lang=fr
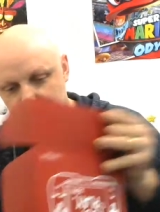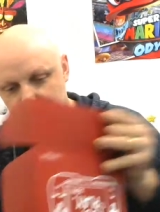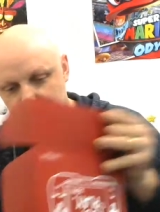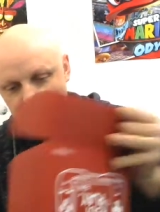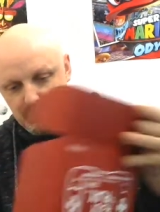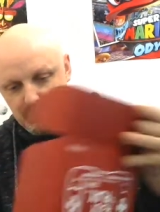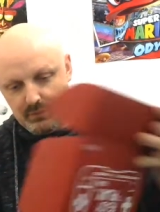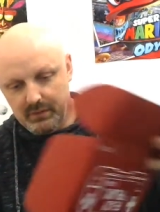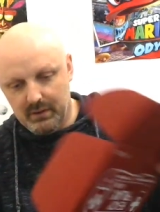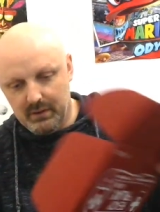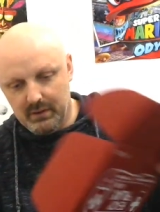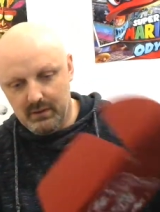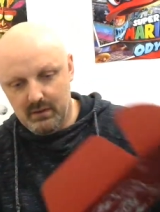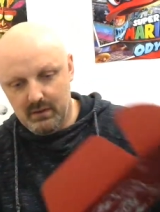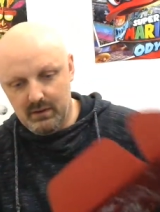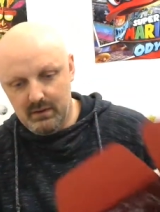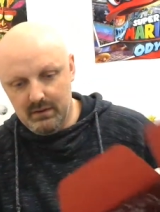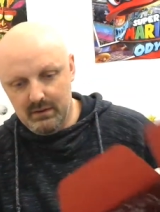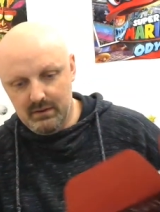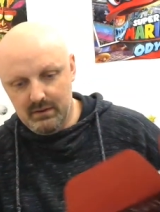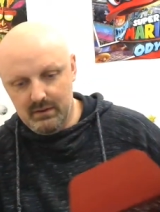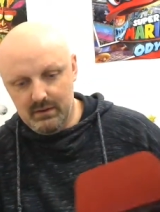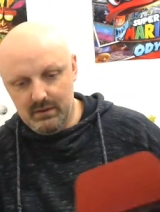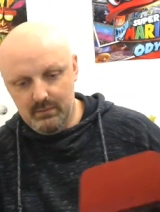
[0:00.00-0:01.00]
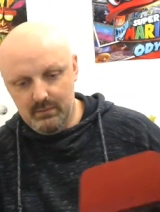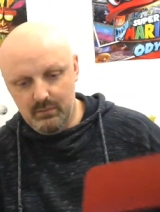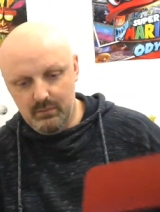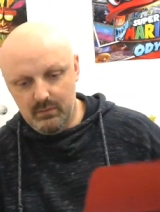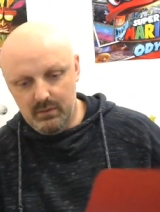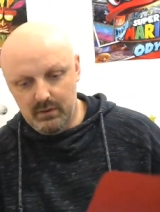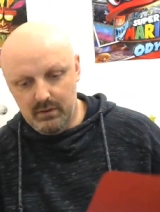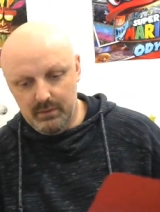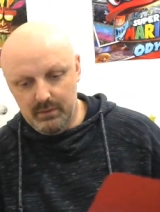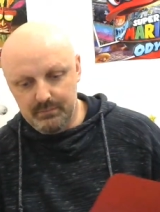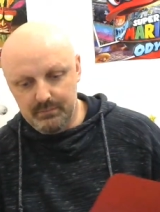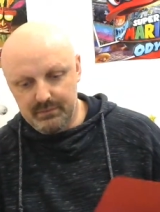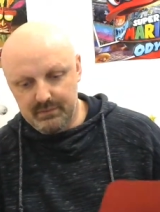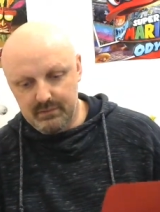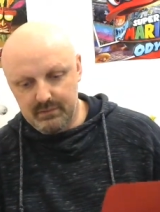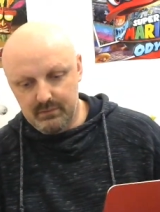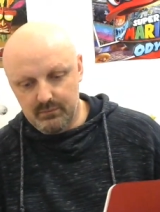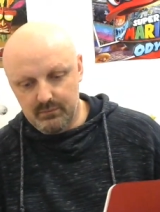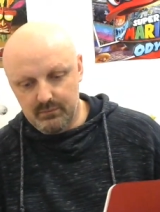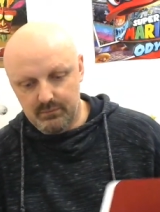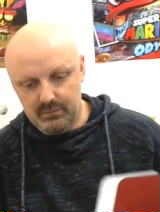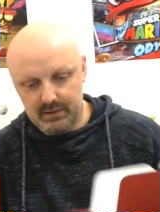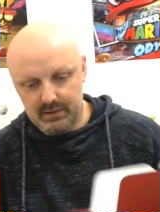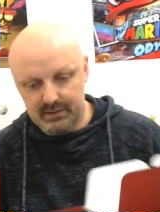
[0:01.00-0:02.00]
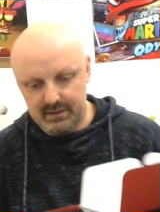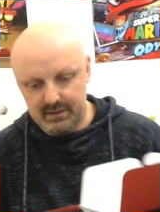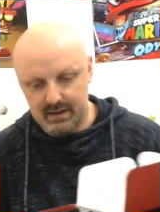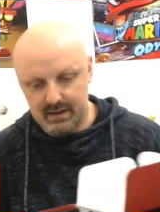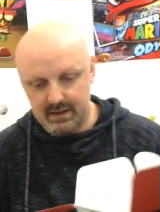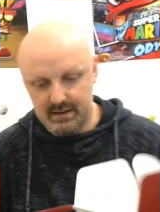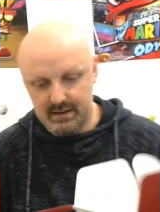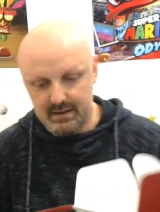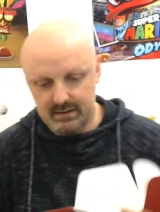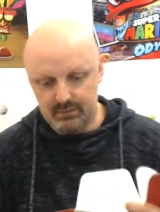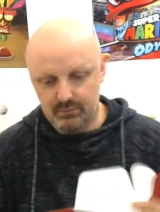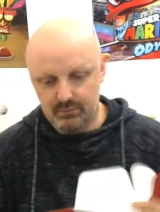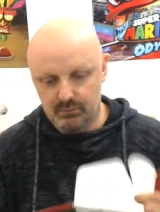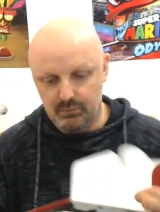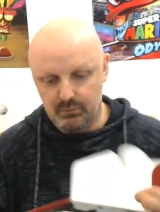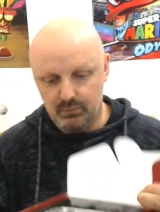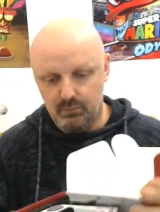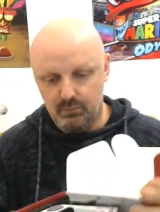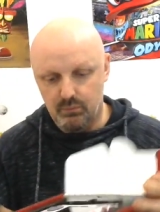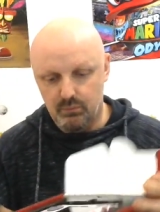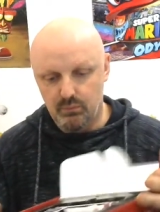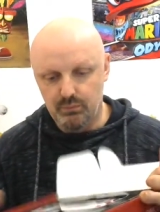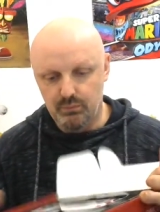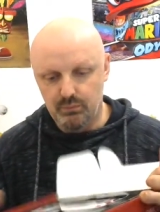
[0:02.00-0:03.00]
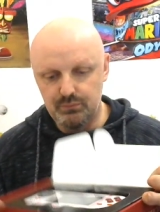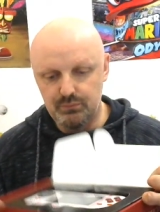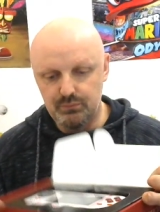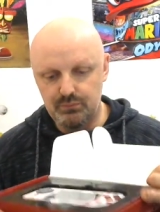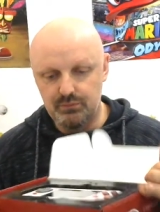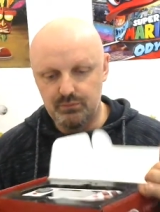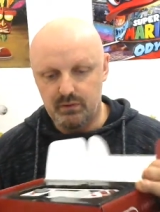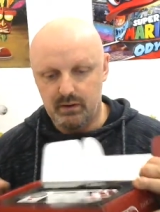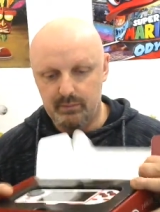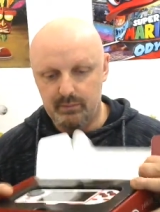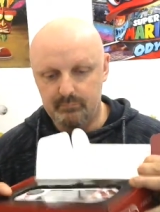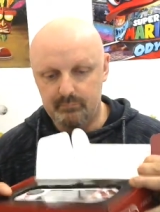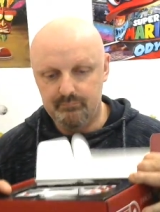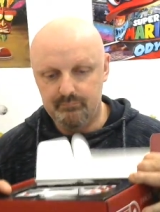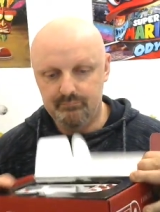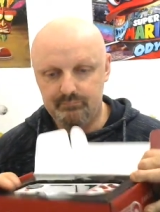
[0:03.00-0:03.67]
Donc, hop, voyez, donc on ouvre